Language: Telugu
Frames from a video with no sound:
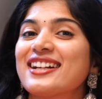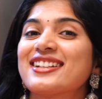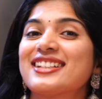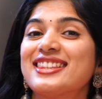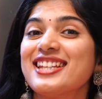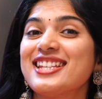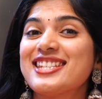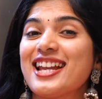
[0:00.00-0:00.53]

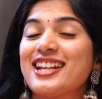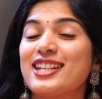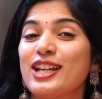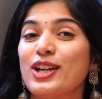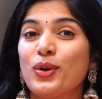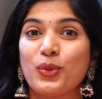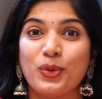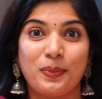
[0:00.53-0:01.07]
కృతి శెట్టి
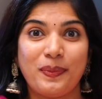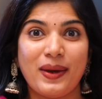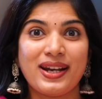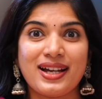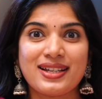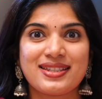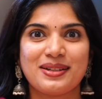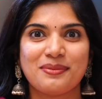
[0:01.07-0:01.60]

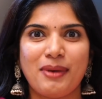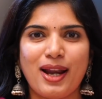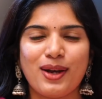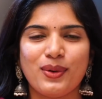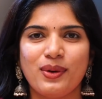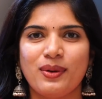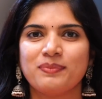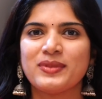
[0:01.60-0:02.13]
ఉప్పెనా
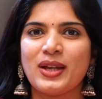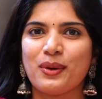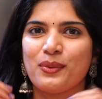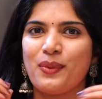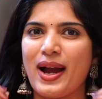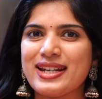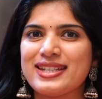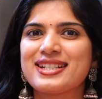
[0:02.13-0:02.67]
సినిమాలో
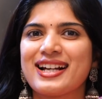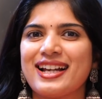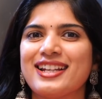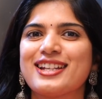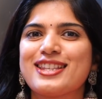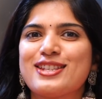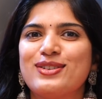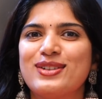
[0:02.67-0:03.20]
వైట్
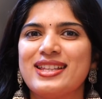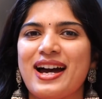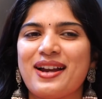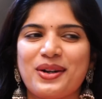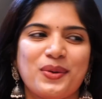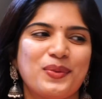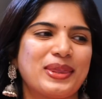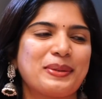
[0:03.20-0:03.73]
కలర్
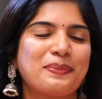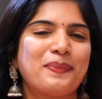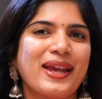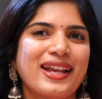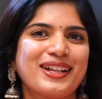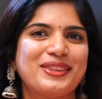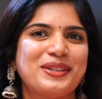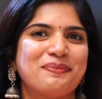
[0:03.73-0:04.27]
చుడిదార్ విత్
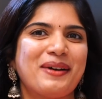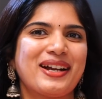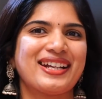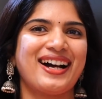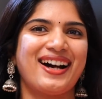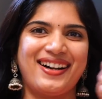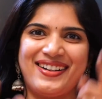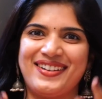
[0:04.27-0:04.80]
పింక్
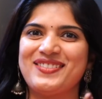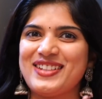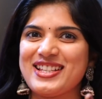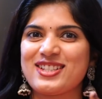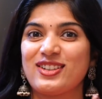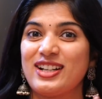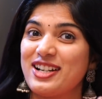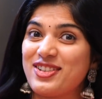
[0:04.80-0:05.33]
దుపట్టా
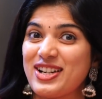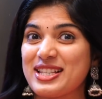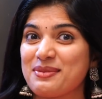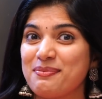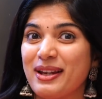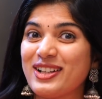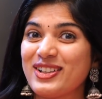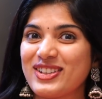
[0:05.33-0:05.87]
వేసుకున్న
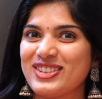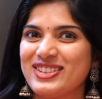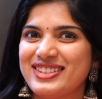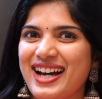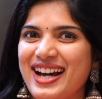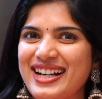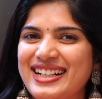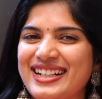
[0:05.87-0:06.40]
డ్రెస్ మీకు
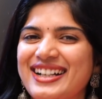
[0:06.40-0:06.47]
గుర్తుందా